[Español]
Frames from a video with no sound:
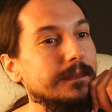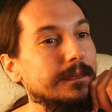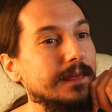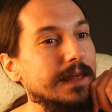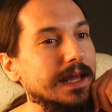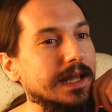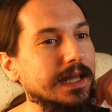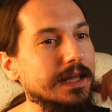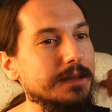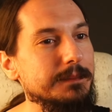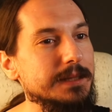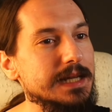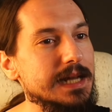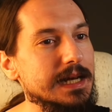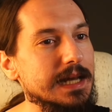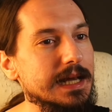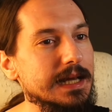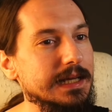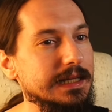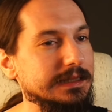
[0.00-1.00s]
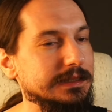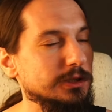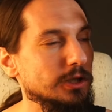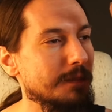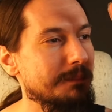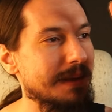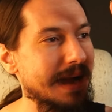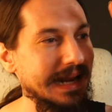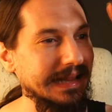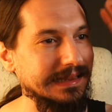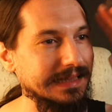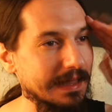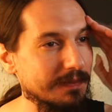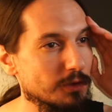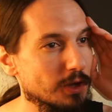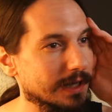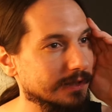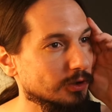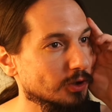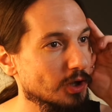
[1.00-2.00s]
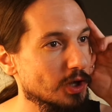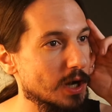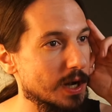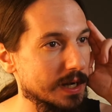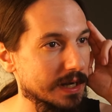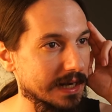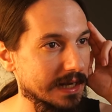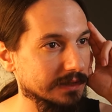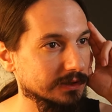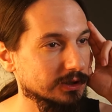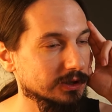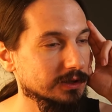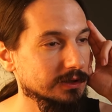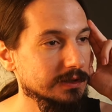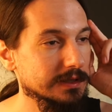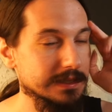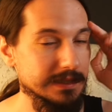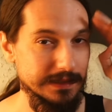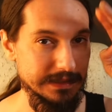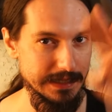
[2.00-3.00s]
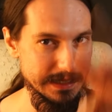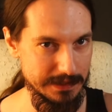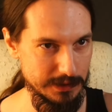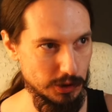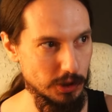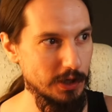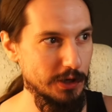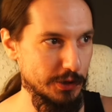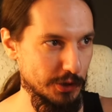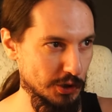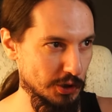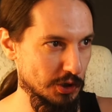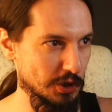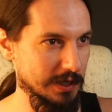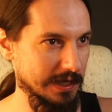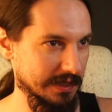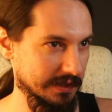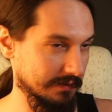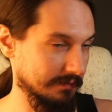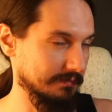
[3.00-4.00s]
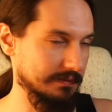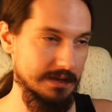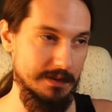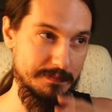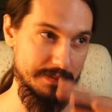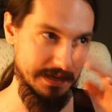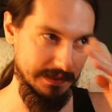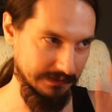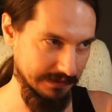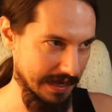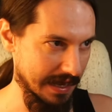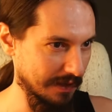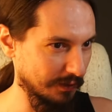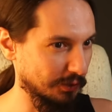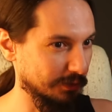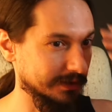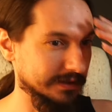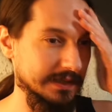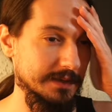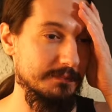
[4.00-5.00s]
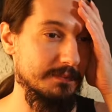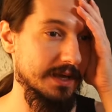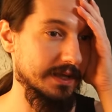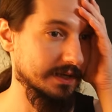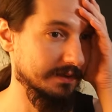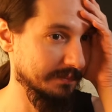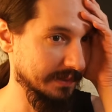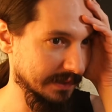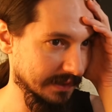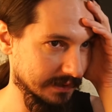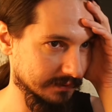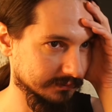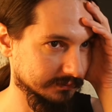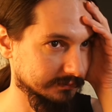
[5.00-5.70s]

Es que mírala, el tío apartándola todo el rato, le ha dicho el no, le ha eh, apartado. Es que madre mía.